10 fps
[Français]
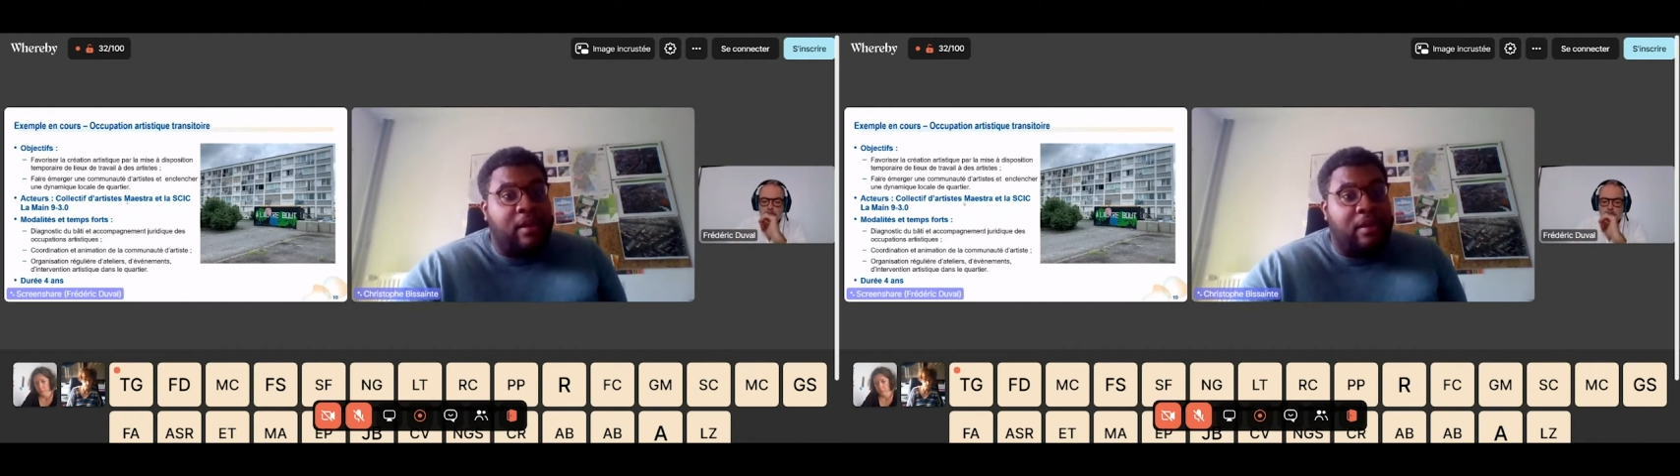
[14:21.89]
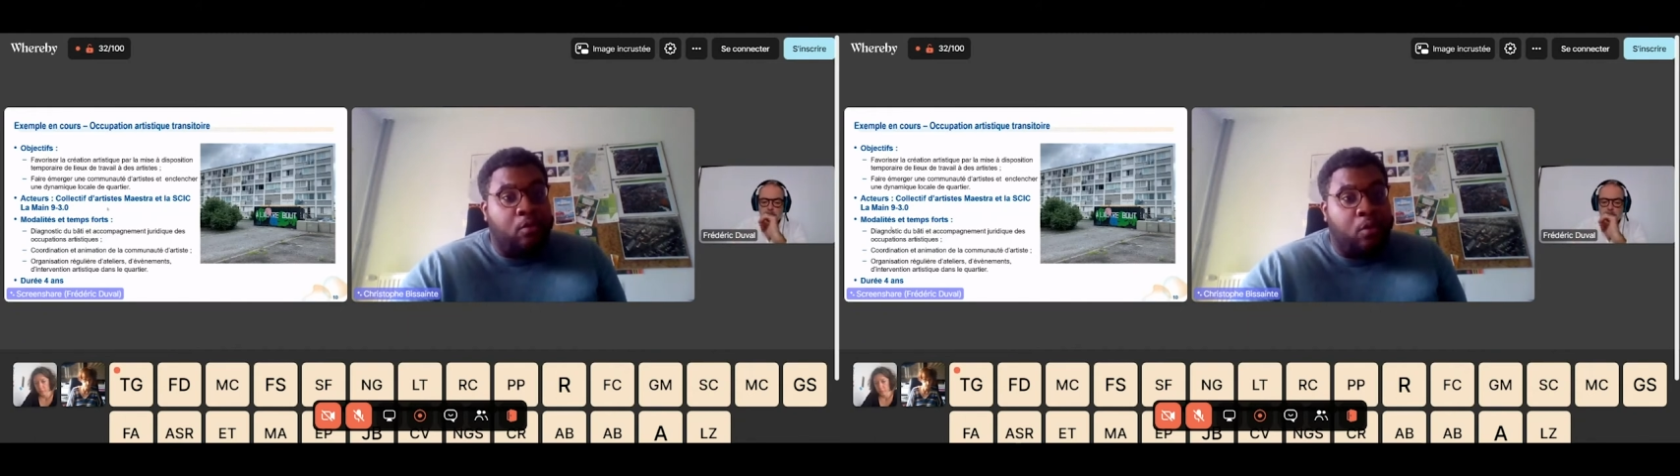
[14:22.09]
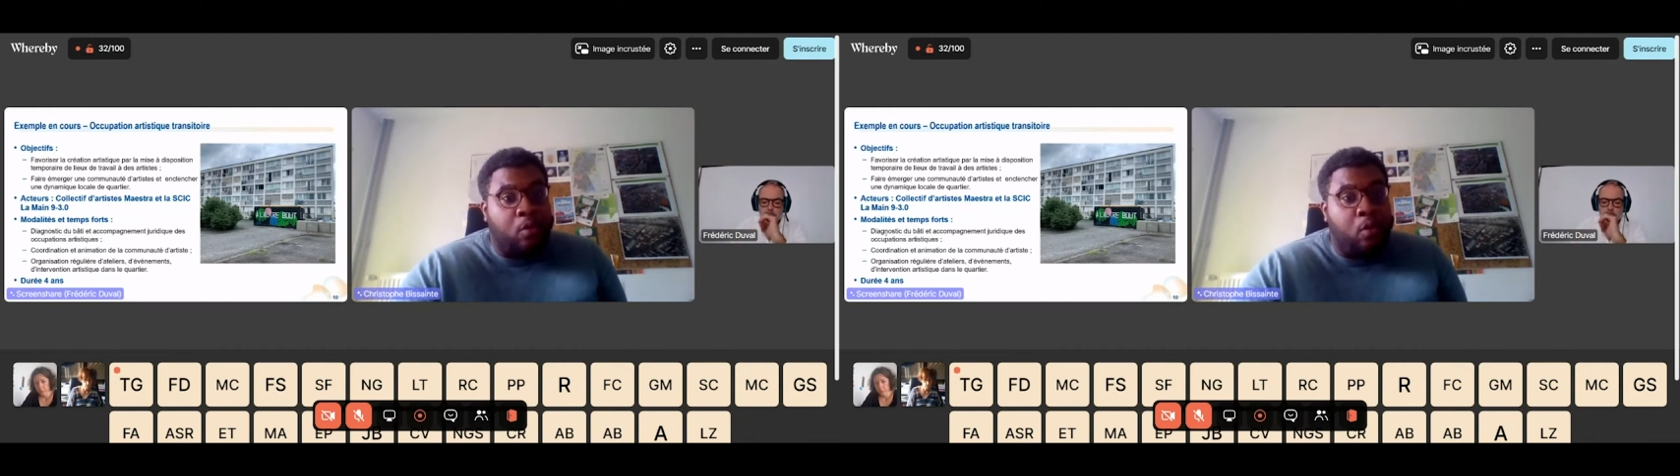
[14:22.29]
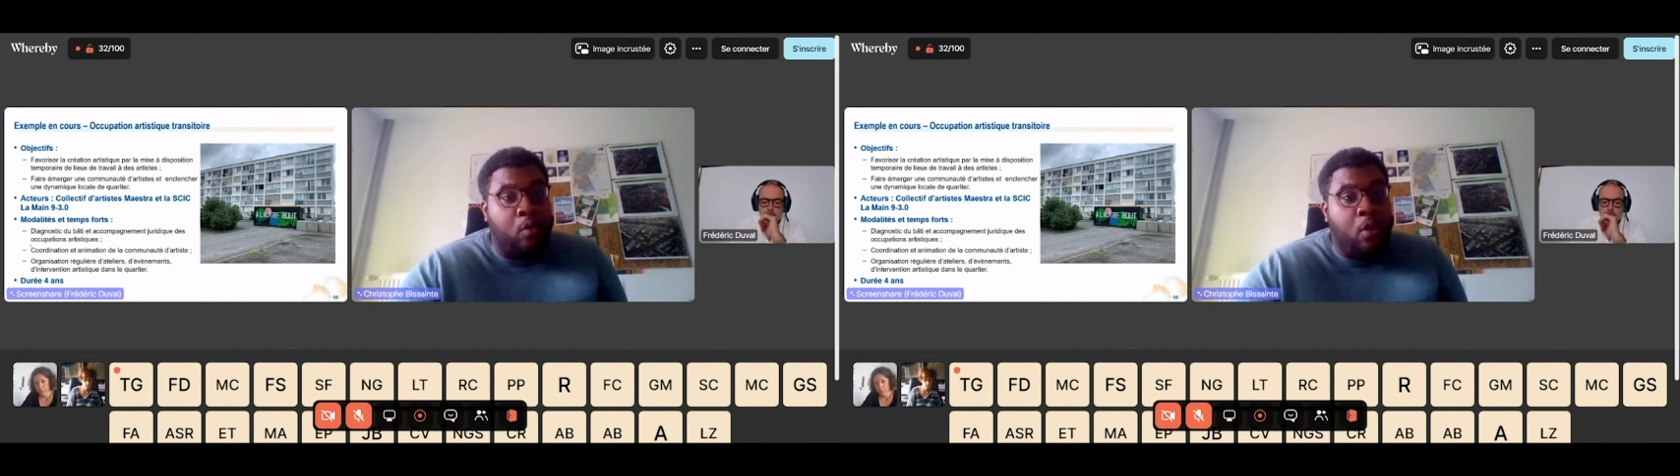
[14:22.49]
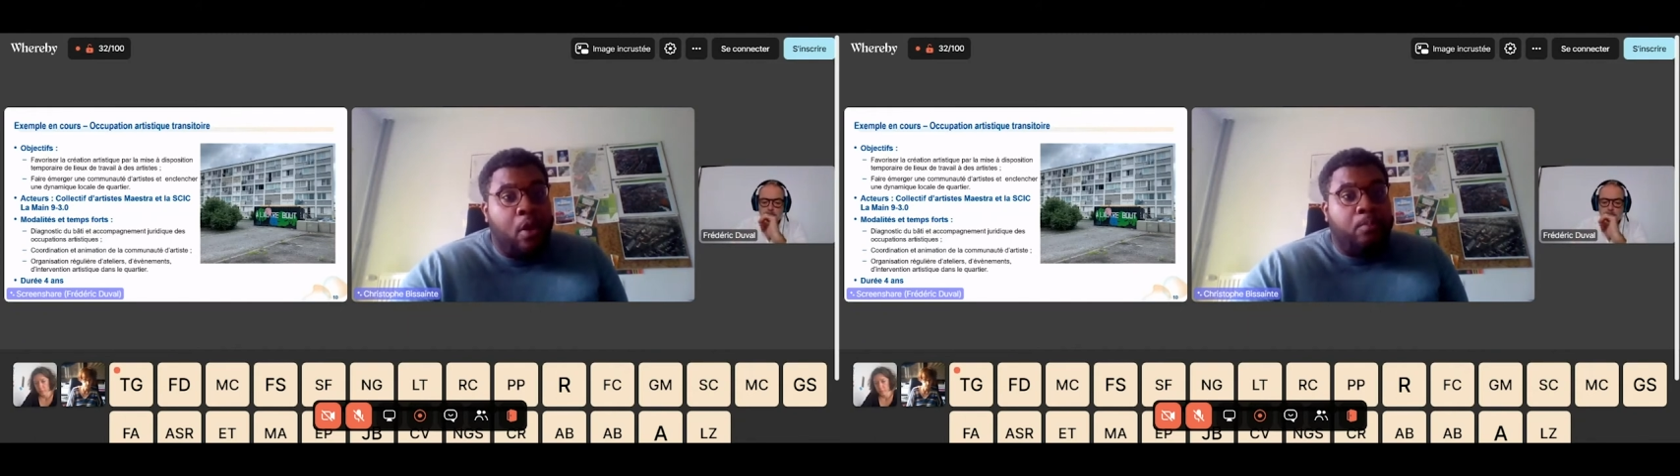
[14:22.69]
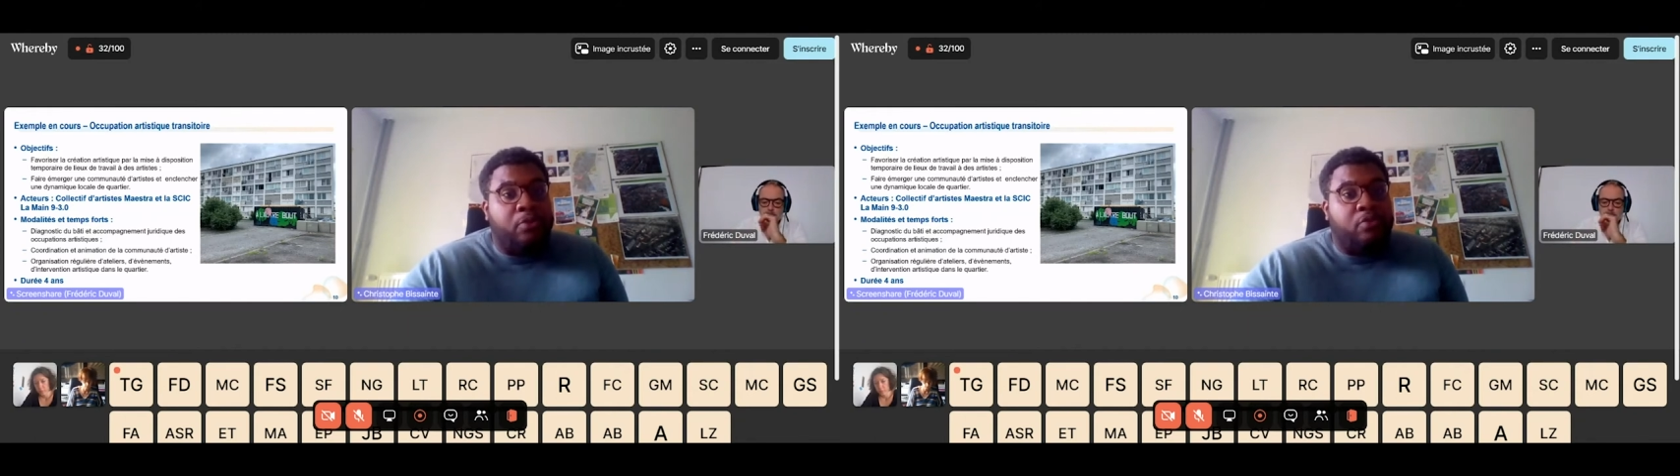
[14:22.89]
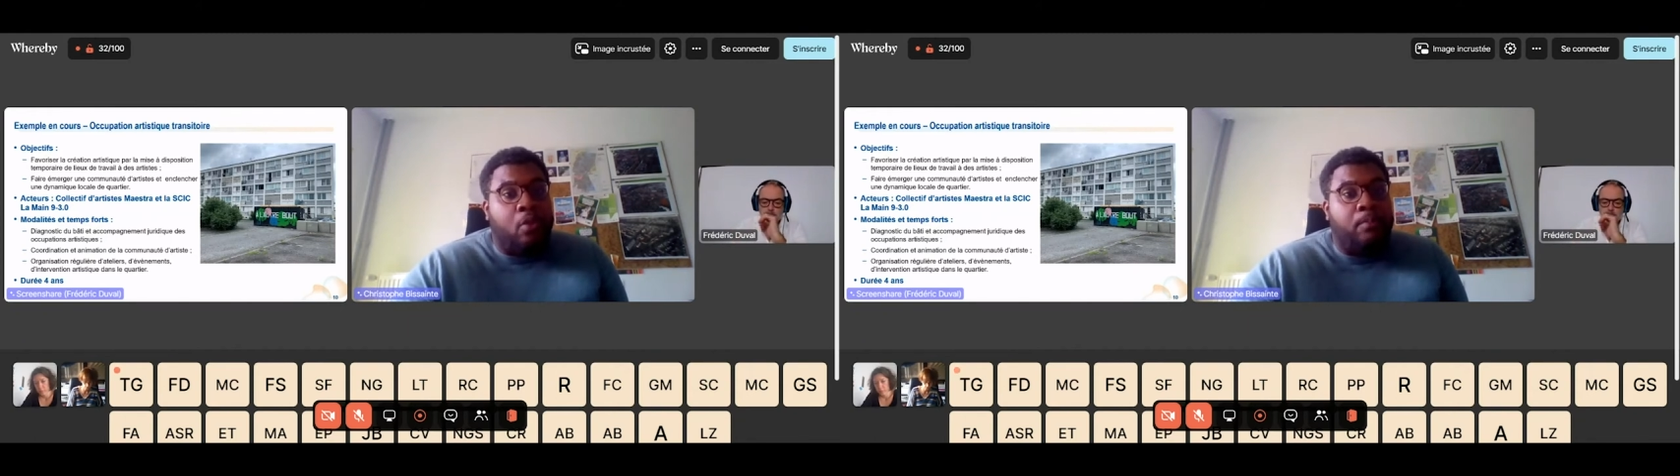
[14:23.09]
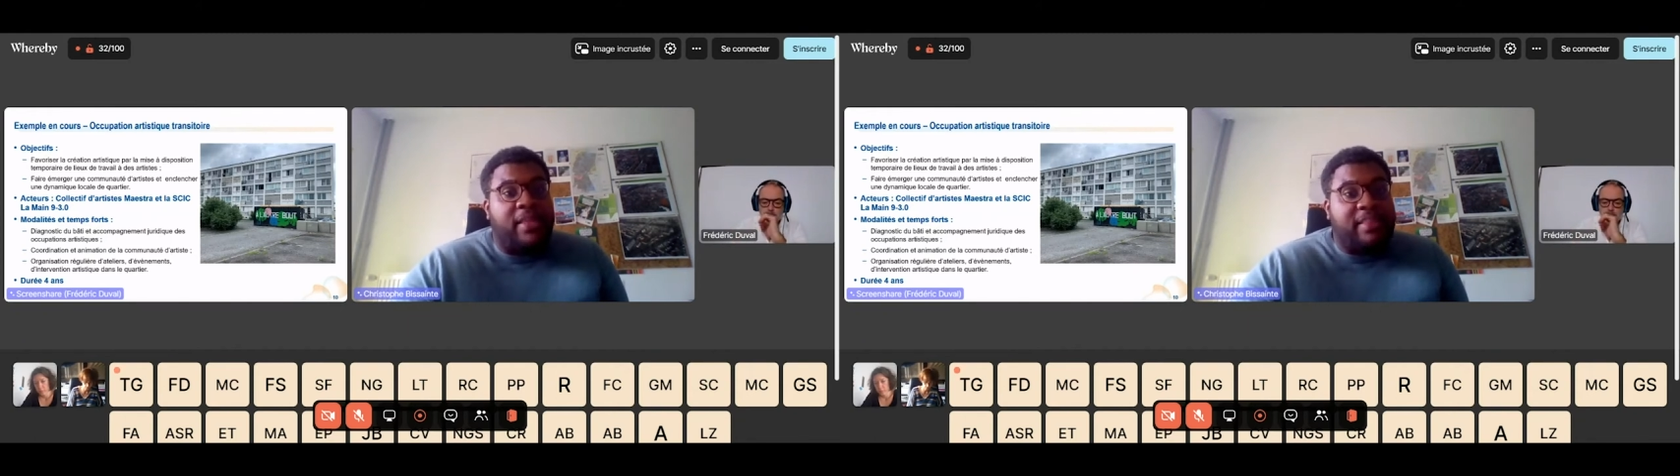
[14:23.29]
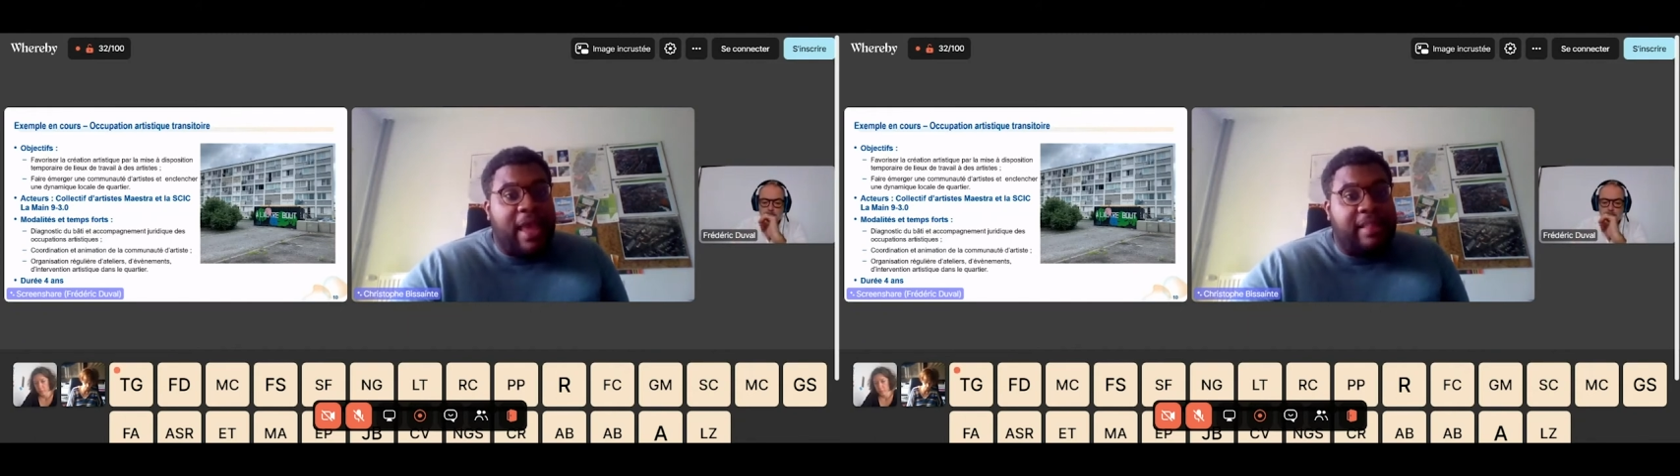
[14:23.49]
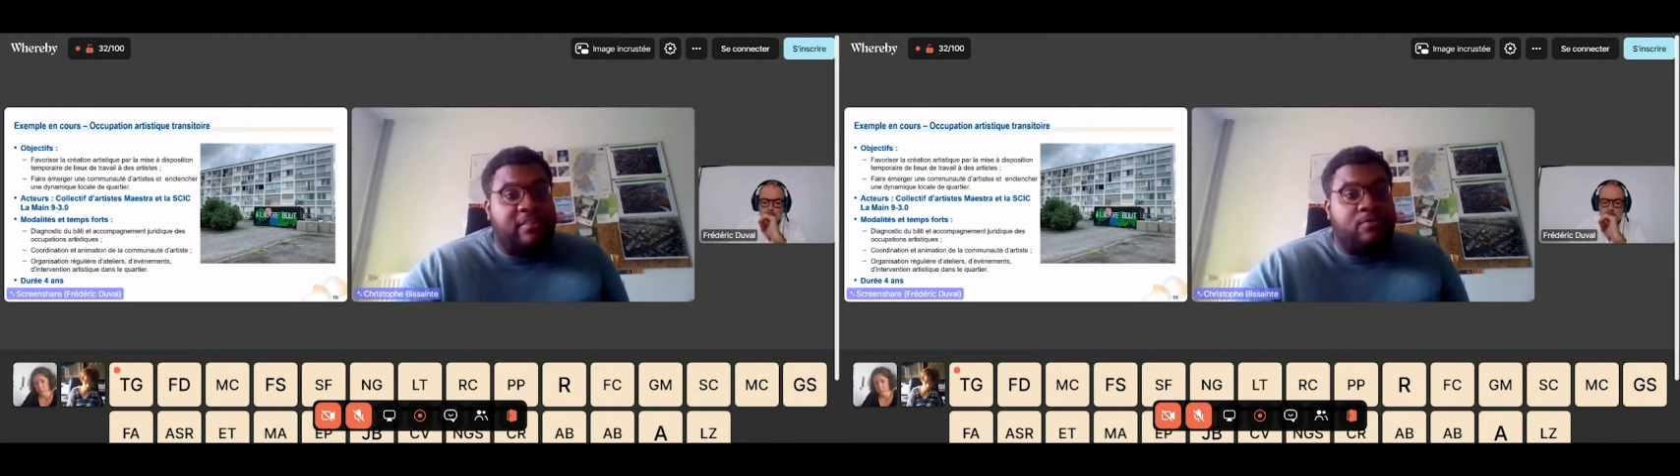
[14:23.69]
dans les locaux puisqu'on mettait à